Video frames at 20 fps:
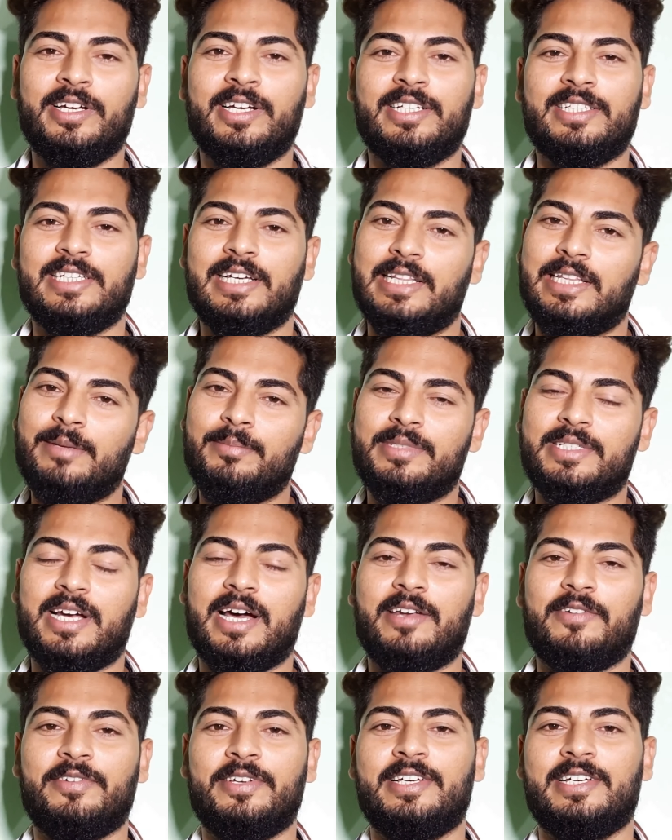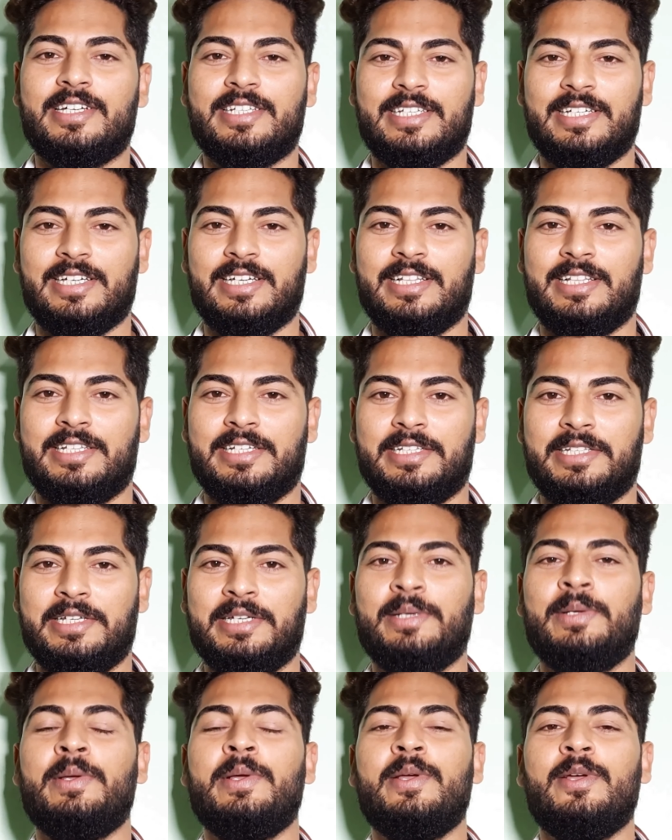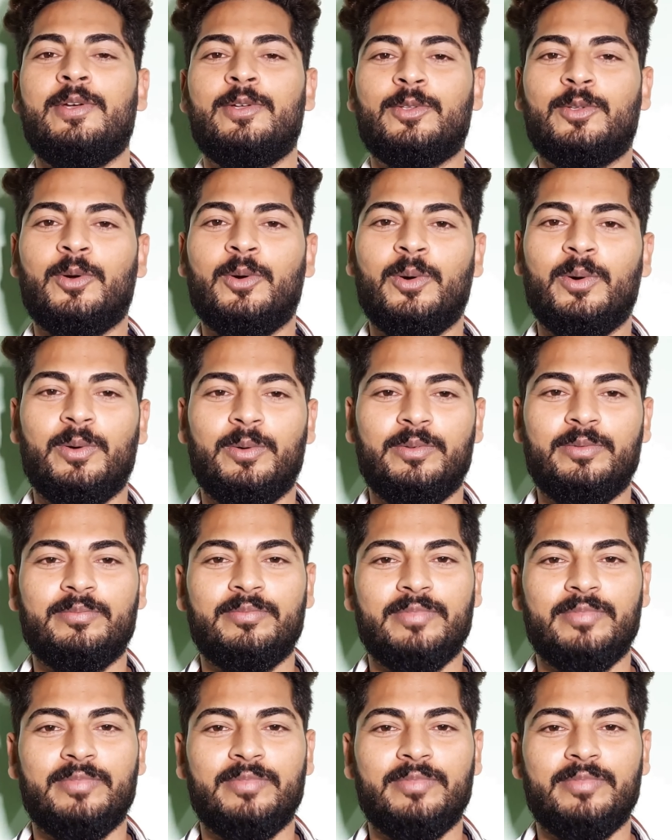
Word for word: फिंगर से खेलते हैं हम चार फिंगर से खेलते थे तो